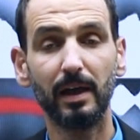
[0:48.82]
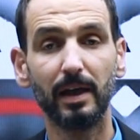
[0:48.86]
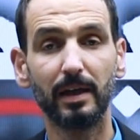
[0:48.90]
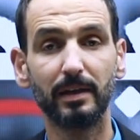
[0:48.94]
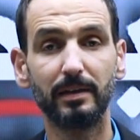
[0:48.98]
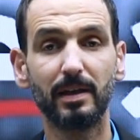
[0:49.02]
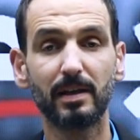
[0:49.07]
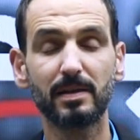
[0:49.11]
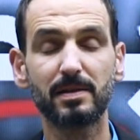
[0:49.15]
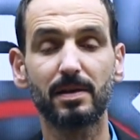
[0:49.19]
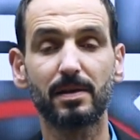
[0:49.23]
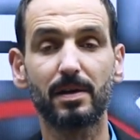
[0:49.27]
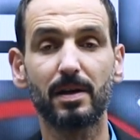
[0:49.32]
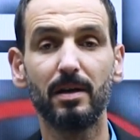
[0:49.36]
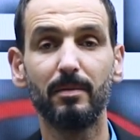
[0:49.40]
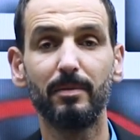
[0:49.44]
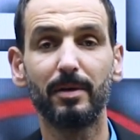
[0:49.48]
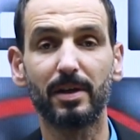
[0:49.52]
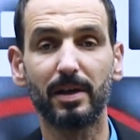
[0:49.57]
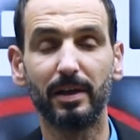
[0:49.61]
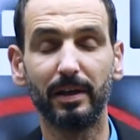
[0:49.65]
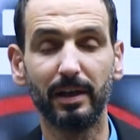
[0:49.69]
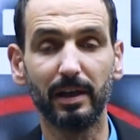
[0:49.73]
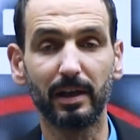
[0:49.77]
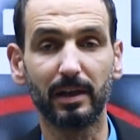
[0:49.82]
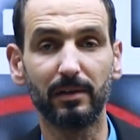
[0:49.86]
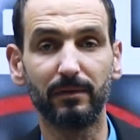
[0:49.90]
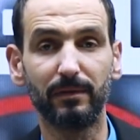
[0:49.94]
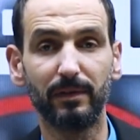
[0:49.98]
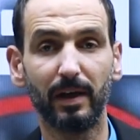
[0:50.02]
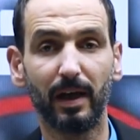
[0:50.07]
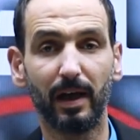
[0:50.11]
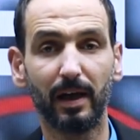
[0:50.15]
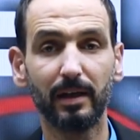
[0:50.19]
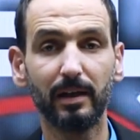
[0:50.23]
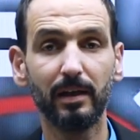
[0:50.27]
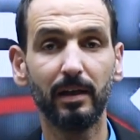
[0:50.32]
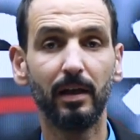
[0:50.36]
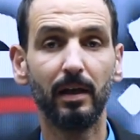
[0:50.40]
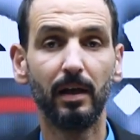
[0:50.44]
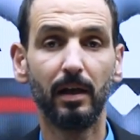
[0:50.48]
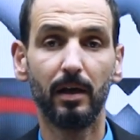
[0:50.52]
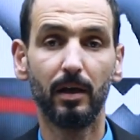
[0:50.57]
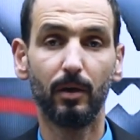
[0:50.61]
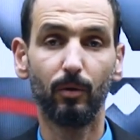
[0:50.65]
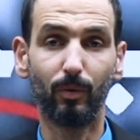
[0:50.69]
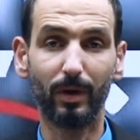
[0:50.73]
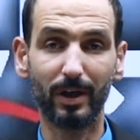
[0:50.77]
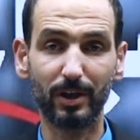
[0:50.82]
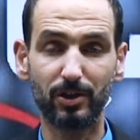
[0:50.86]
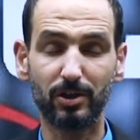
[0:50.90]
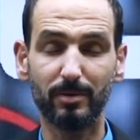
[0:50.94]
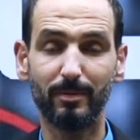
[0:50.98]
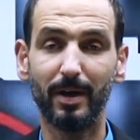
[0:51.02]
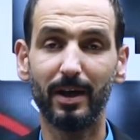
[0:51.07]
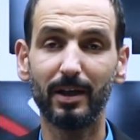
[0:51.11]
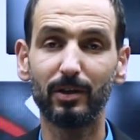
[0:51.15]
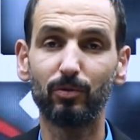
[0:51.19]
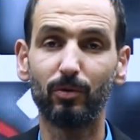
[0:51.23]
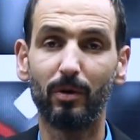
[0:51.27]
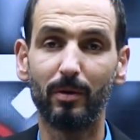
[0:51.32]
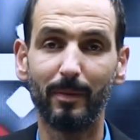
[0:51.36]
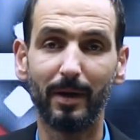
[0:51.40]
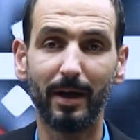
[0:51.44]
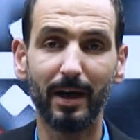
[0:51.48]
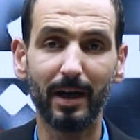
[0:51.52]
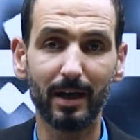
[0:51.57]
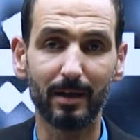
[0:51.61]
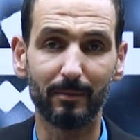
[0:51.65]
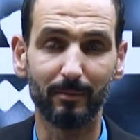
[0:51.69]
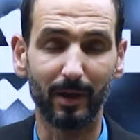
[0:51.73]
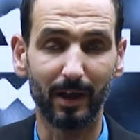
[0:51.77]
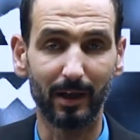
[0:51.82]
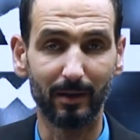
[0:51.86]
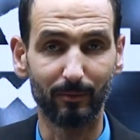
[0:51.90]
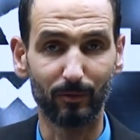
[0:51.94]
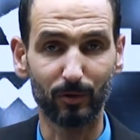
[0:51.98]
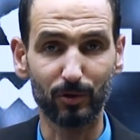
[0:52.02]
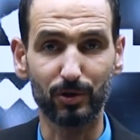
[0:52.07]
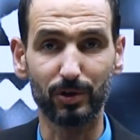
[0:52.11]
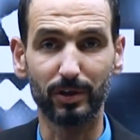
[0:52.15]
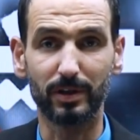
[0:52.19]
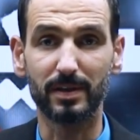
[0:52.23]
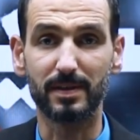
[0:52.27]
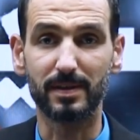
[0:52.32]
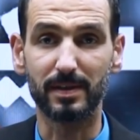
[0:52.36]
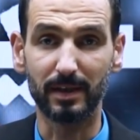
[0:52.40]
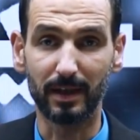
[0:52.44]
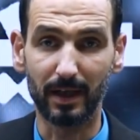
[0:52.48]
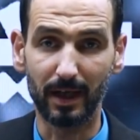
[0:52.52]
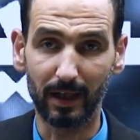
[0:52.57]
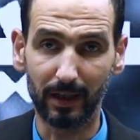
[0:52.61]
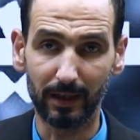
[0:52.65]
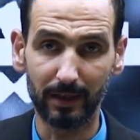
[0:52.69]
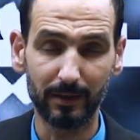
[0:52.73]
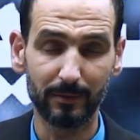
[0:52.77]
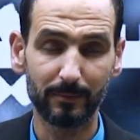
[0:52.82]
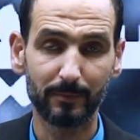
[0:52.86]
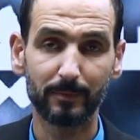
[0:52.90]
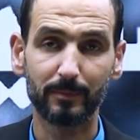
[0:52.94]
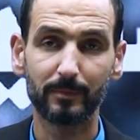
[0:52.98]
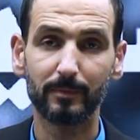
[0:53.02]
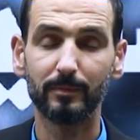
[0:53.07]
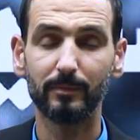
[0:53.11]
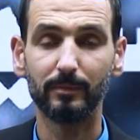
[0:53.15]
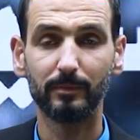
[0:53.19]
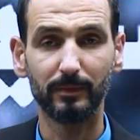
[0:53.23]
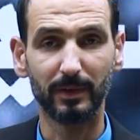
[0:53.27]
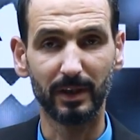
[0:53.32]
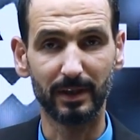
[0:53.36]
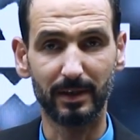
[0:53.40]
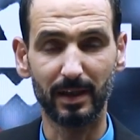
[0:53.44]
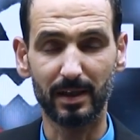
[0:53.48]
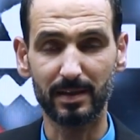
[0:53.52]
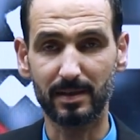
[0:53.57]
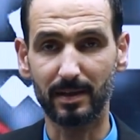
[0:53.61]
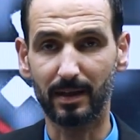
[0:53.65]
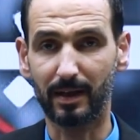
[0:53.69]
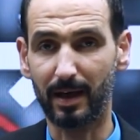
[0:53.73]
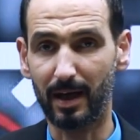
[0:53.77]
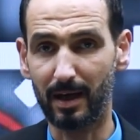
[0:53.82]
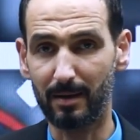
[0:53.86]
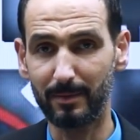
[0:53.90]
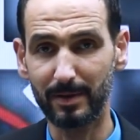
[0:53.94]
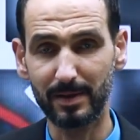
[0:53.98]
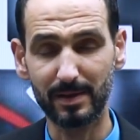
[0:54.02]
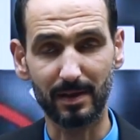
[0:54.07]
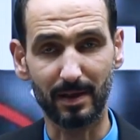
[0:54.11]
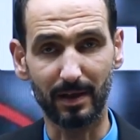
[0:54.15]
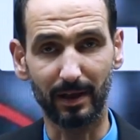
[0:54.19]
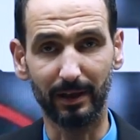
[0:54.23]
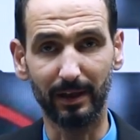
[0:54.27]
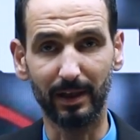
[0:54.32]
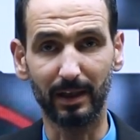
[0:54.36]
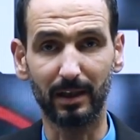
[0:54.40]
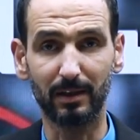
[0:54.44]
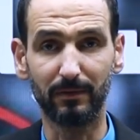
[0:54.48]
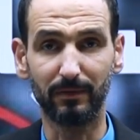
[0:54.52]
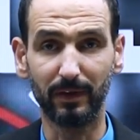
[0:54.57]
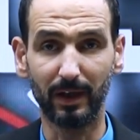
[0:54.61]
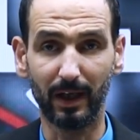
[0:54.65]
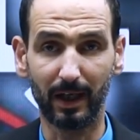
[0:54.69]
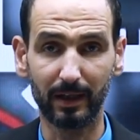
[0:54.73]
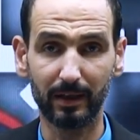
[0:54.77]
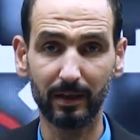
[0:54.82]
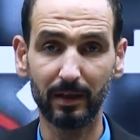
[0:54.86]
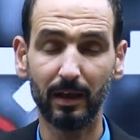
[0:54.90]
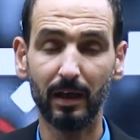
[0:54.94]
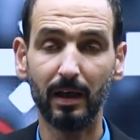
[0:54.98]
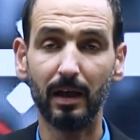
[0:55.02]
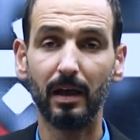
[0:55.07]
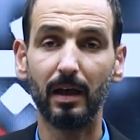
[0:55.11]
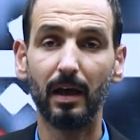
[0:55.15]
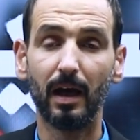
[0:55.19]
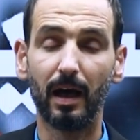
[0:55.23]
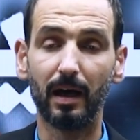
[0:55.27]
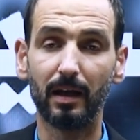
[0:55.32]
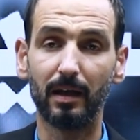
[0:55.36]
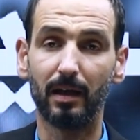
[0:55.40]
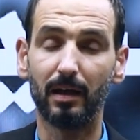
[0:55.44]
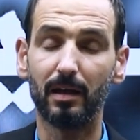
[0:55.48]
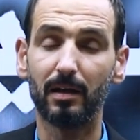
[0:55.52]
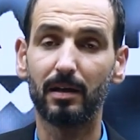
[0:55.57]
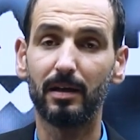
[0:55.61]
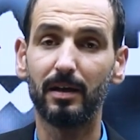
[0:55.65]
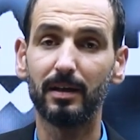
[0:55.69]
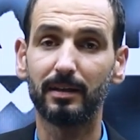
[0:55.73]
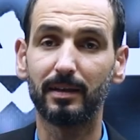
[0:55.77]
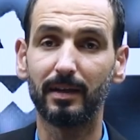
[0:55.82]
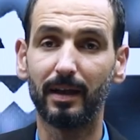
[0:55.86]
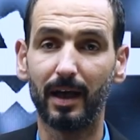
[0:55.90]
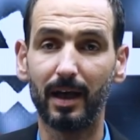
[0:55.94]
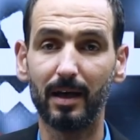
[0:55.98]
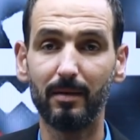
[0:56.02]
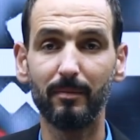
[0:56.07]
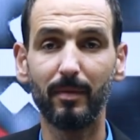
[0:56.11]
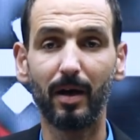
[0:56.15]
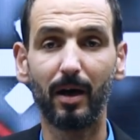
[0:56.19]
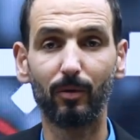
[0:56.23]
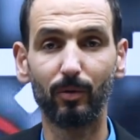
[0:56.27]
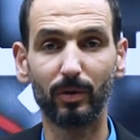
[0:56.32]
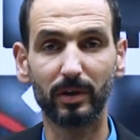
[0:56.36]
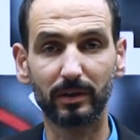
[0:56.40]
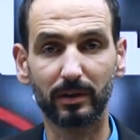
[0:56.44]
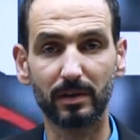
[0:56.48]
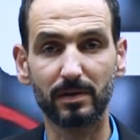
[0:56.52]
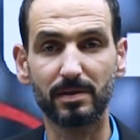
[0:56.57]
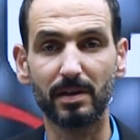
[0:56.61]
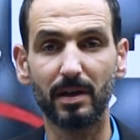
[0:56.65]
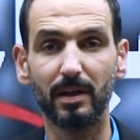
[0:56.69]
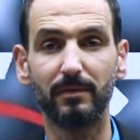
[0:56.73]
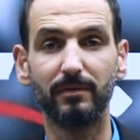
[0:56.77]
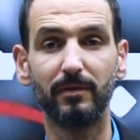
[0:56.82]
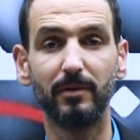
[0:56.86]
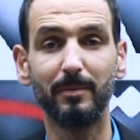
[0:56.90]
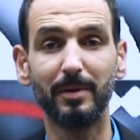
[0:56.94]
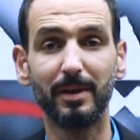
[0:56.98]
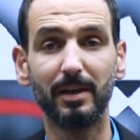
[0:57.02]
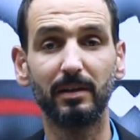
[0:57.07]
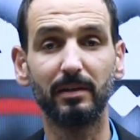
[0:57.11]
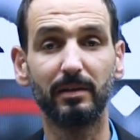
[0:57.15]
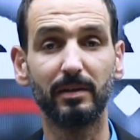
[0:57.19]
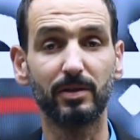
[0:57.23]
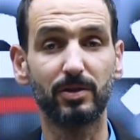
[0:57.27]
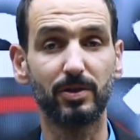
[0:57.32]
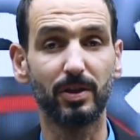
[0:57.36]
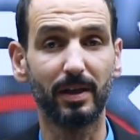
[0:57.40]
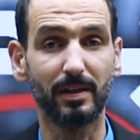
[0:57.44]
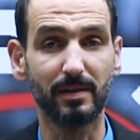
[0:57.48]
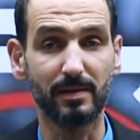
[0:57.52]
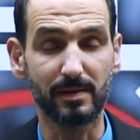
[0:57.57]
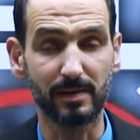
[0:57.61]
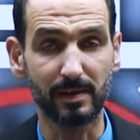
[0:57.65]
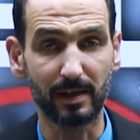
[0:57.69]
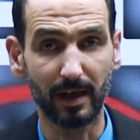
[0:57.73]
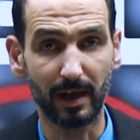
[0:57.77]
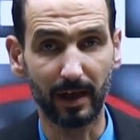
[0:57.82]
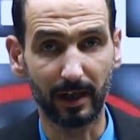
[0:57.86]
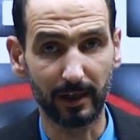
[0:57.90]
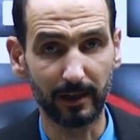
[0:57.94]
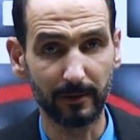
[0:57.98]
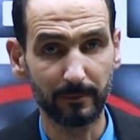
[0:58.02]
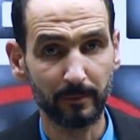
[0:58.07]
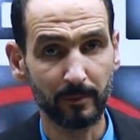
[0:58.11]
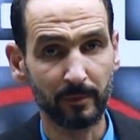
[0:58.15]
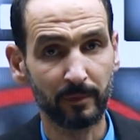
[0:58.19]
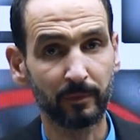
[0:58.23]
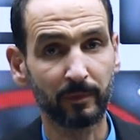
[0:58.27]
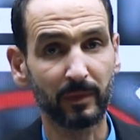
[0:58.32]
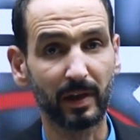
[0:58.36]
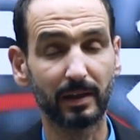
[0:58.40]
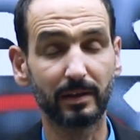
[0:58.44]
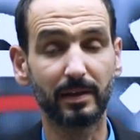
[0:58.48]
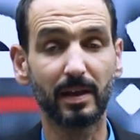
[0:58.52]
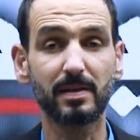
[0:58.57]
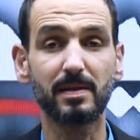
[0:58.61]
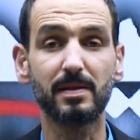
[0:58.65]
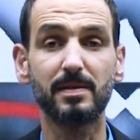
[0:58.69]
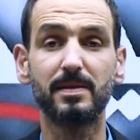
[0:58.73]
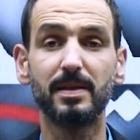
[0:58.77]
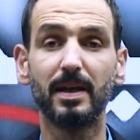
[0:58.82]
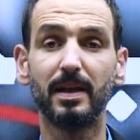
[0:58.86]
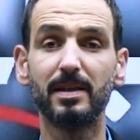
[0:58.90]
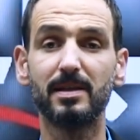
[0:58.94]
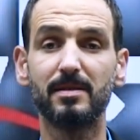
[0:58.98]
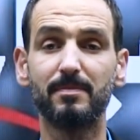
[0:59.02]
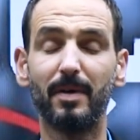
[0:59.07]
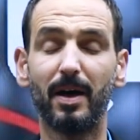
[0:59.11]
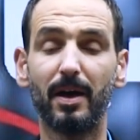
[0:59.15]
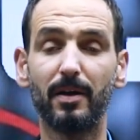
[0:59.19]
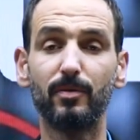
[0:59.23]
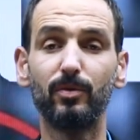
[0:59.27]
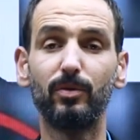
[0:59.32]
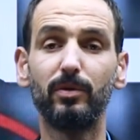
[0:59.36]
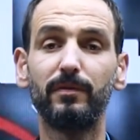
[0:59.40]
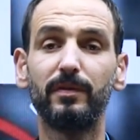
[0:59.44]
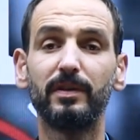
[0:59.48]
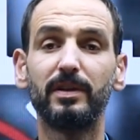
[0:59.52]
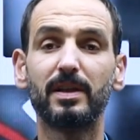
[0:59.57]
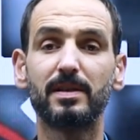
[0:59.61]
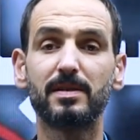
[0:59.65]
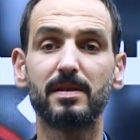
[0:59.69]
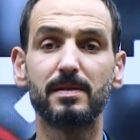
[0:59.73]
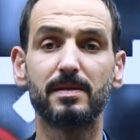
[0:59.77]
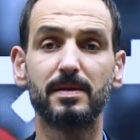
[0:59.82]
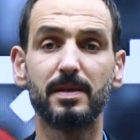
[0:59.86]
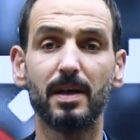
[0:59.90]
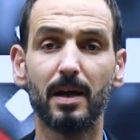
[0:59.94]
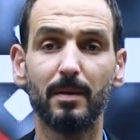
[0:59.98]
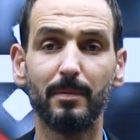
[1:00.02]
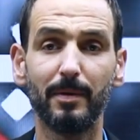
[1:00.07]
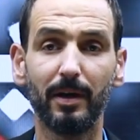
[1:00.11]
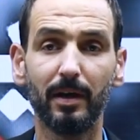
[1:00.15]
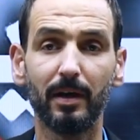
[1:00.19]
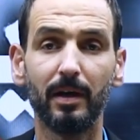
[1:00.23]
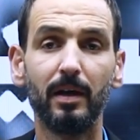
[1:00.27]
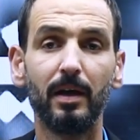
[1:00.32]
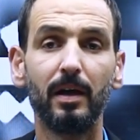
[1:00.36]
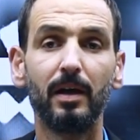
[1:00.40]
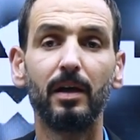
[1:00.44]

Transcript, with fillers: الدرس الرابع راح نحكي فيه عن واجبات ومهام المرشد السياحي الدرس الخامس راح نحكي فيه عن العلاقات العامة أو الاتصال في مهنة الإرشاد السياحي الدرس السادس محذوف الدرس السابع